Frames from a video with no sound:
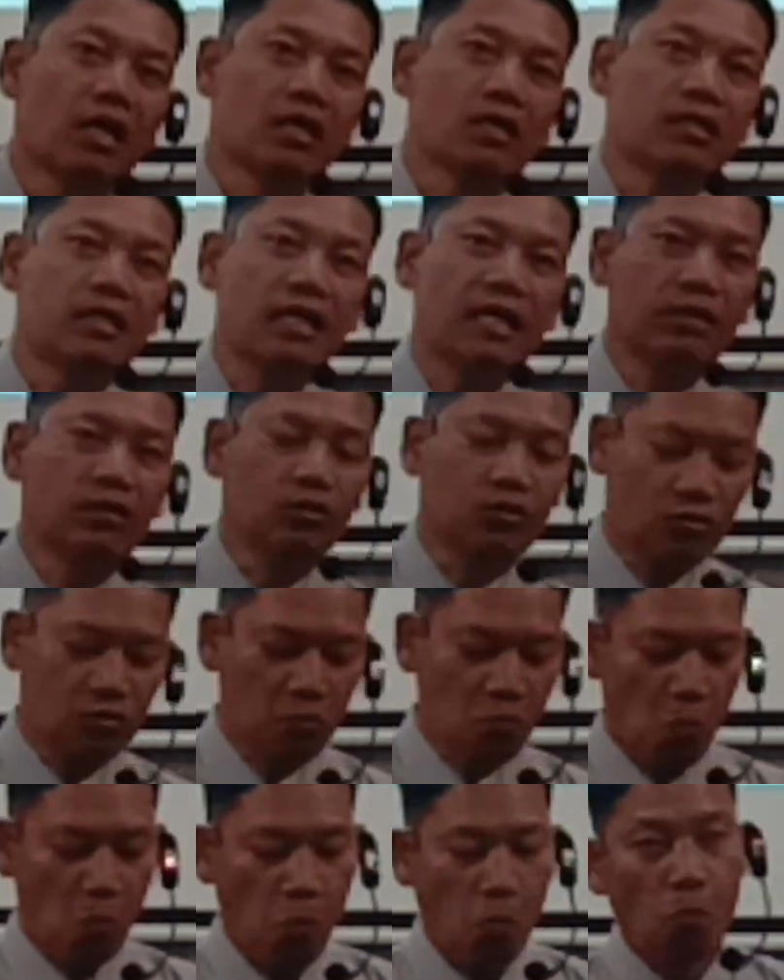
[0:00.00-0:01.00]
Daud
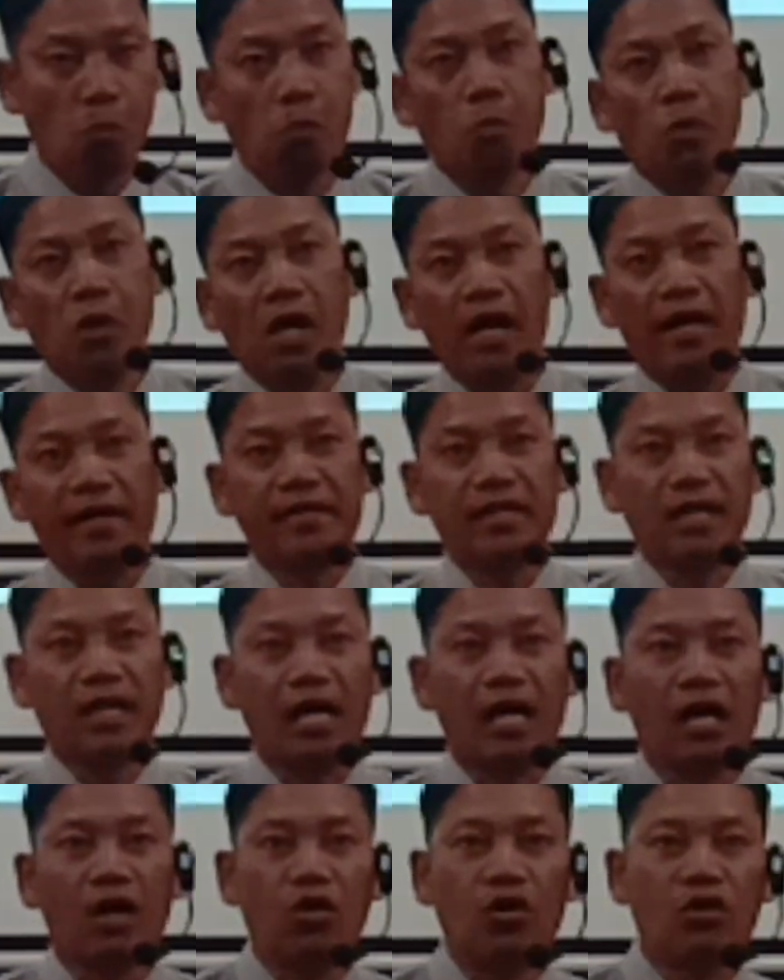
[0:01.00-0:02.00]

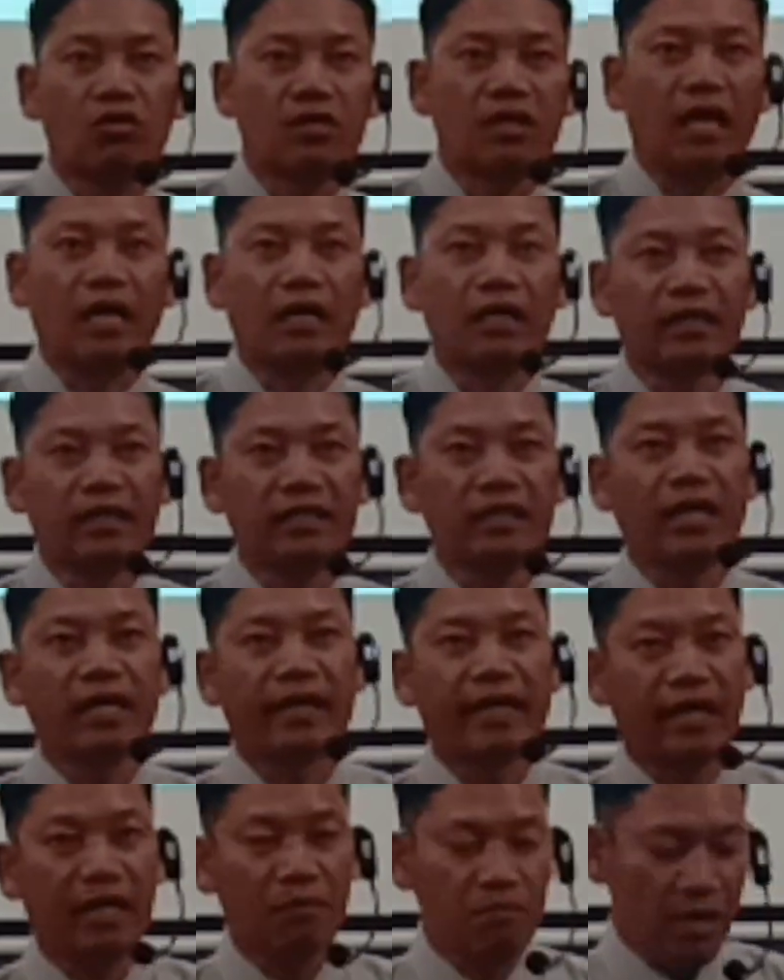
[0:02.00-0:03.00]
adalah orang yang
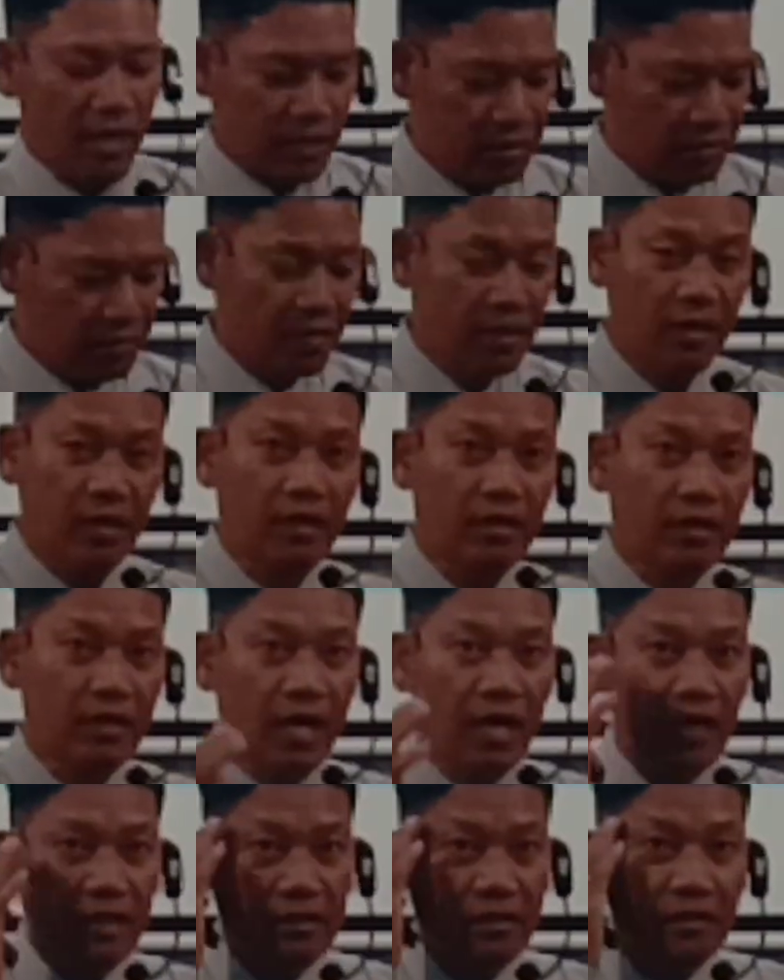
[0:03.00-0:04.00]
hebat
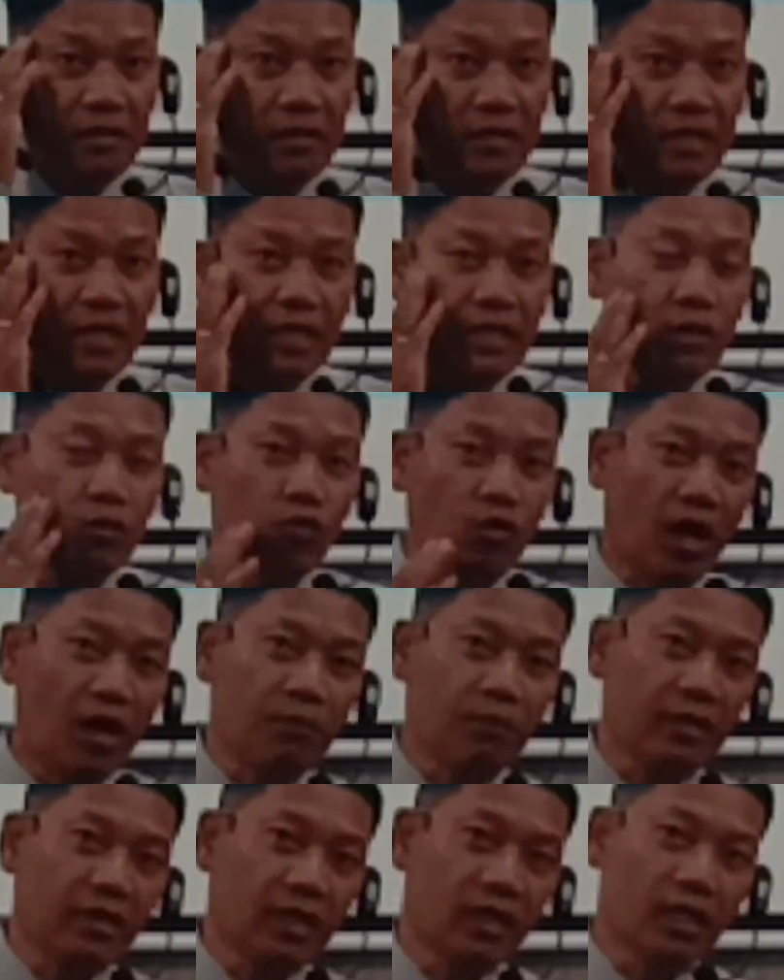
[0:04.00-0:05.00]
dan dia
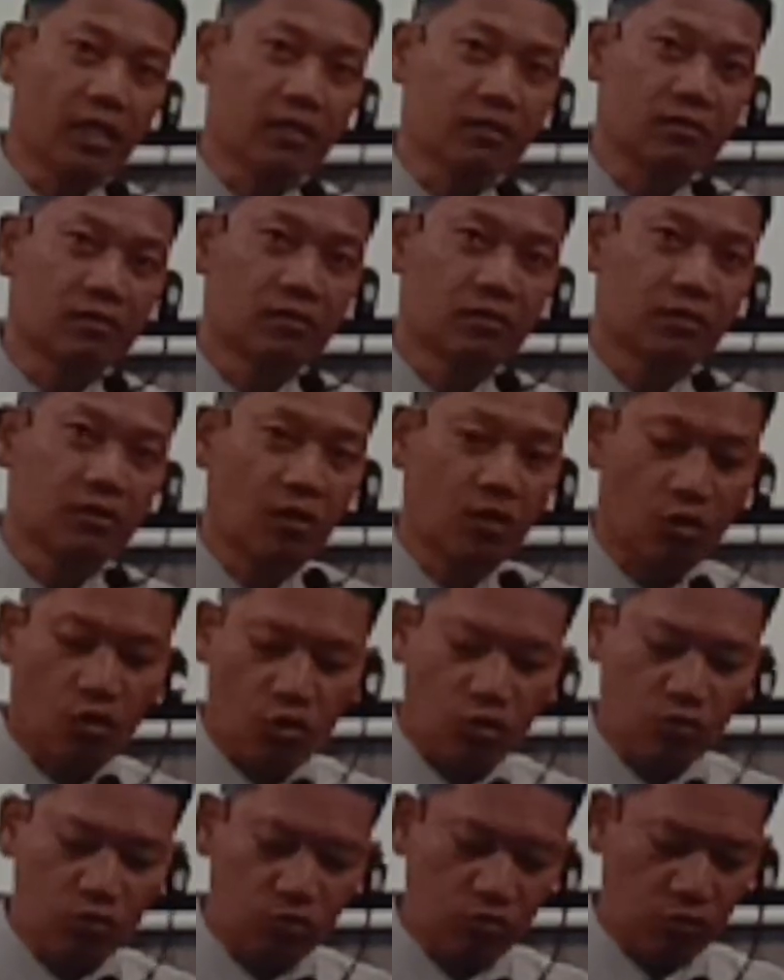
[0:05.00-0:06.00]
diurapi dengan
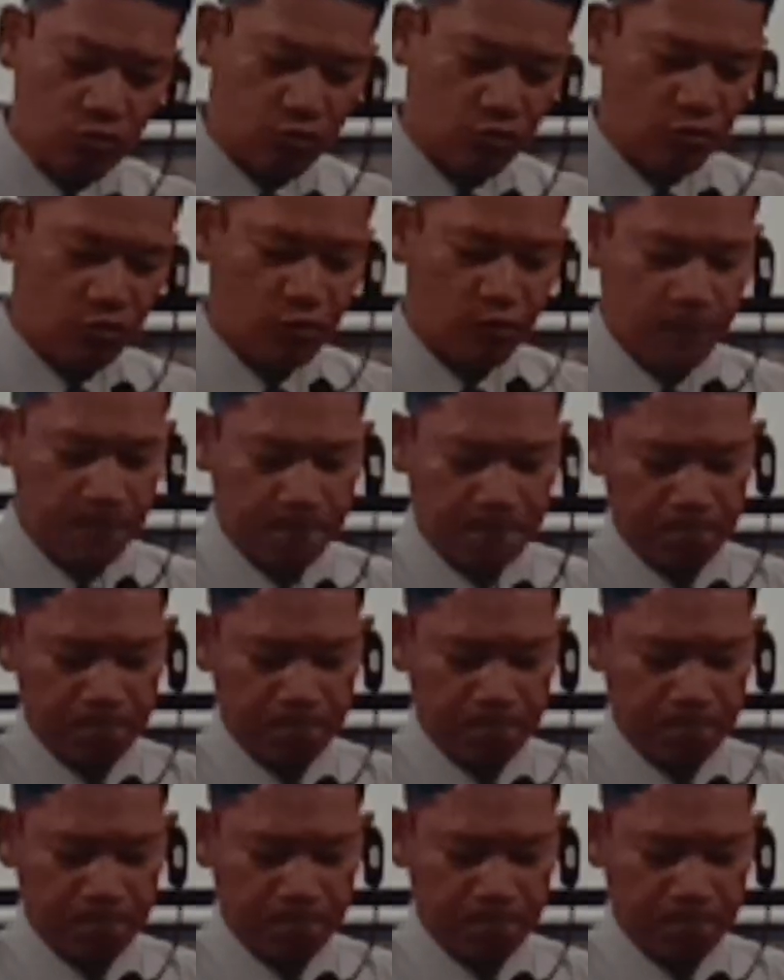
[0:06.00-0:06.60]
Roh Kudus.